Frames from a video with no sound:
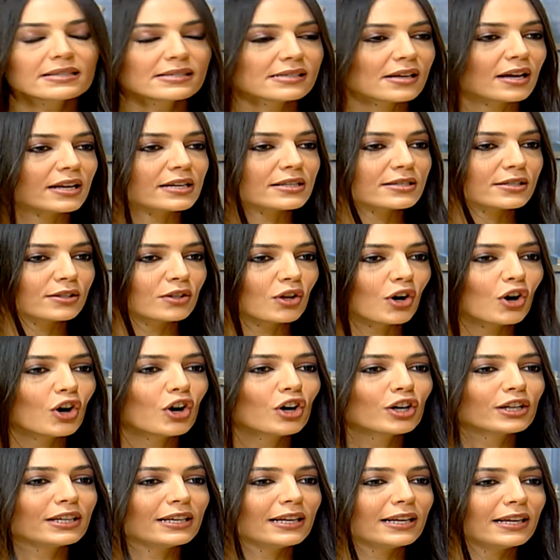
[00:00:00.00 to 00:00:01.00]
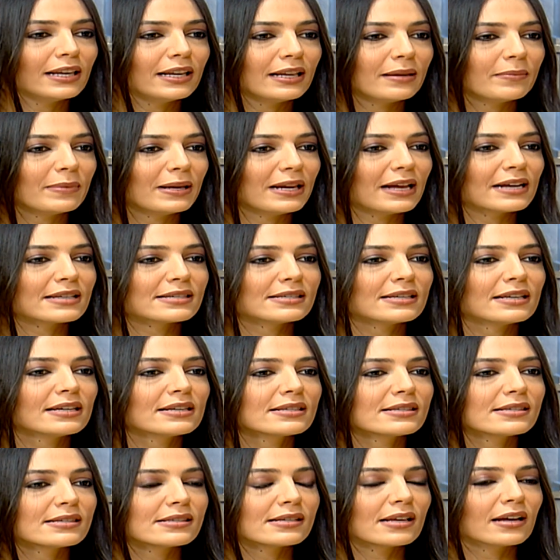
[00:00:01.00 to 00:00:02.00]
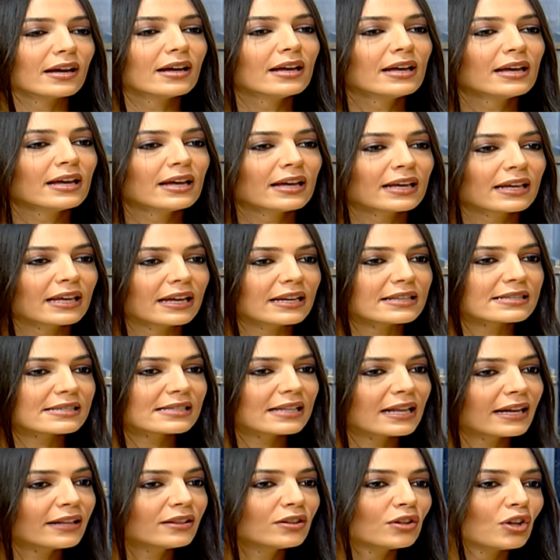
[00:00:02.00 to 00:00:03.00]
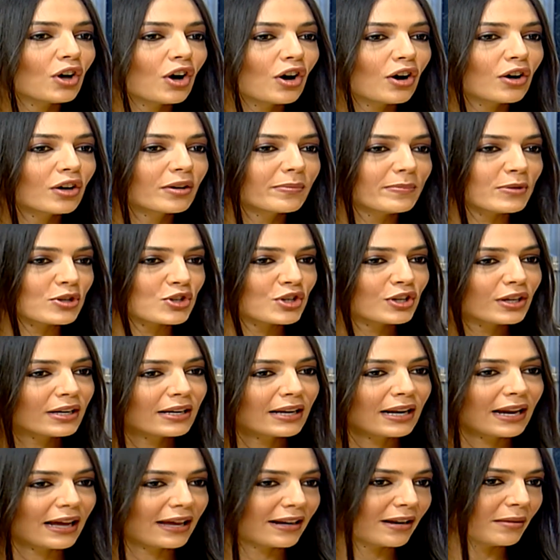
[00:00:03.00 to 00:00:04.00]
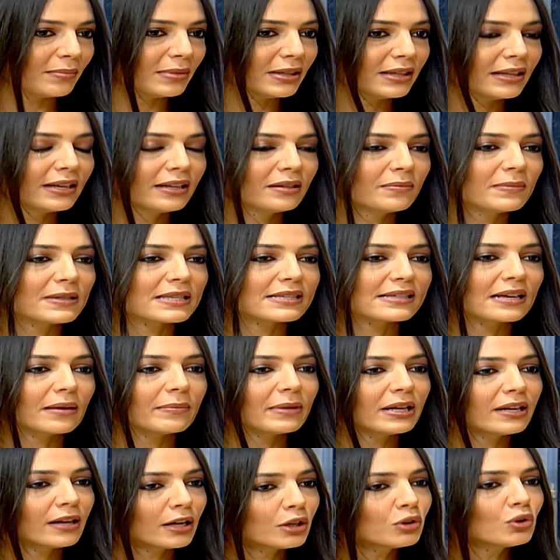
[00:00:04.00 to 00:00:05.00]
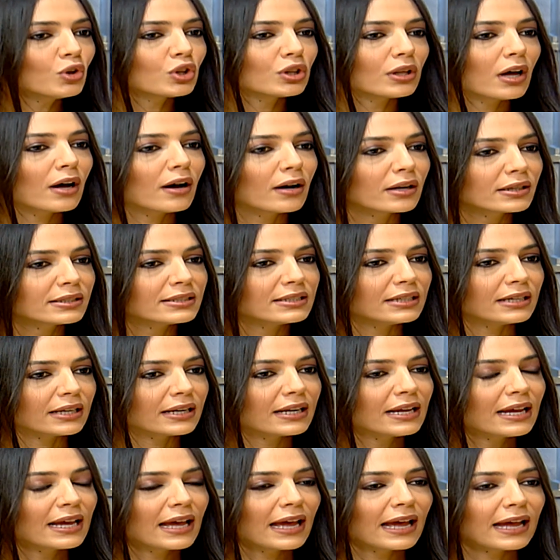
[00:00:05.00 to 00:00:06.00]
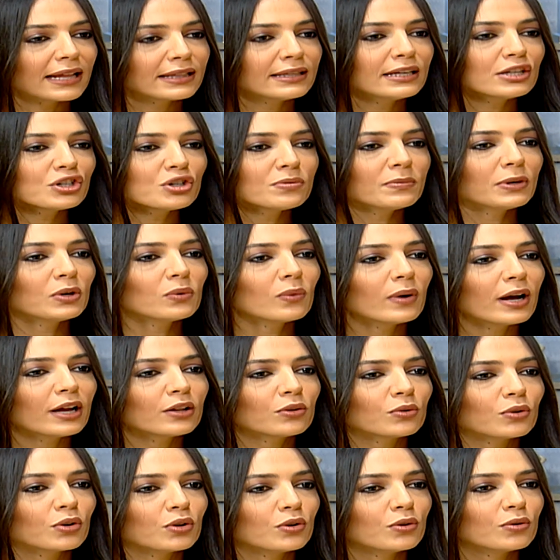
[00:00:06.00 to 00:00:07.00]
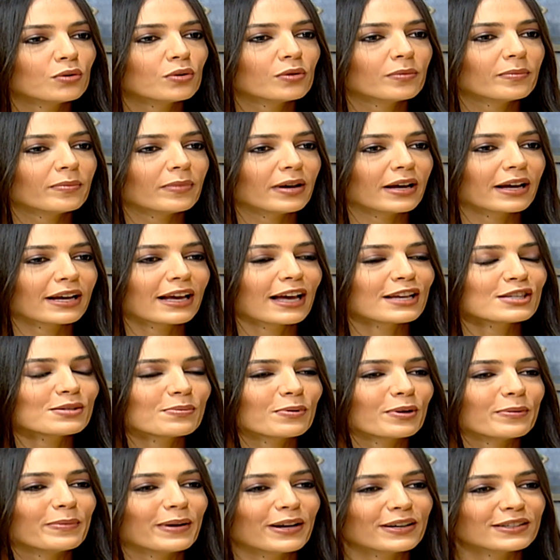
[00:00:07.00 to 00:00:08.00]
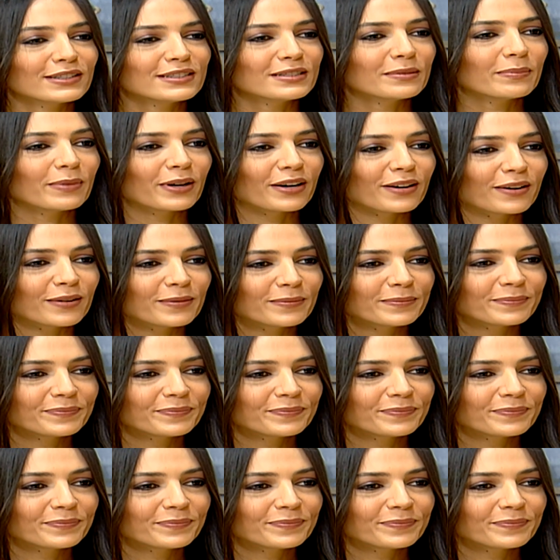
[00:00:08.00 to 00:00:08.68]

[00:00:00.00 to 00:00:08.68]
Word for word: سايز دوغ يلي بالاساس كان سلاد دوغ بجر العربيات من زمان عنده طاقه كثير قديش من وقته اليوم كاسبر بيقضي برا